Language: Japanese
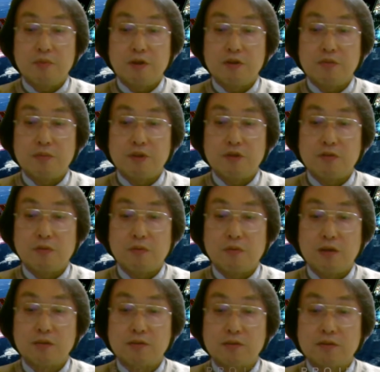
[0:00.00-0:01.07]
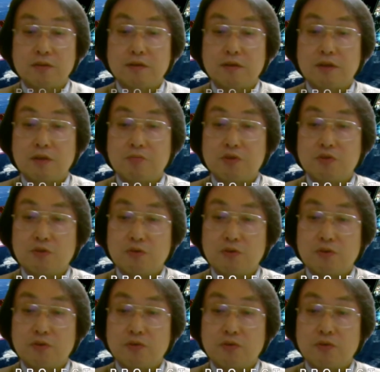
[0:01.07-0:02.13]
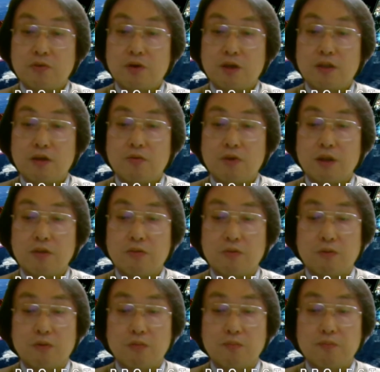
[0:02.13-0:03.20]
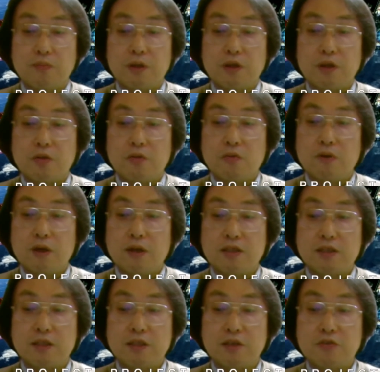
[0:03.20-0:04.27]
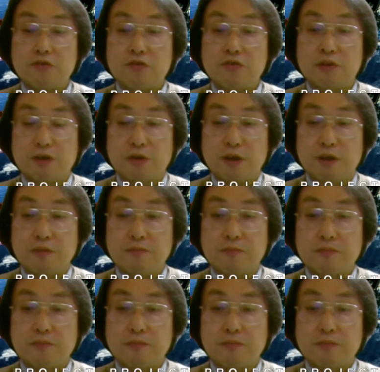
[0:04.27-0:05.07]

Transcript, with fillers: ニープラスミッションは、イプシロン級小型ロケットとイオンエンジン技術により、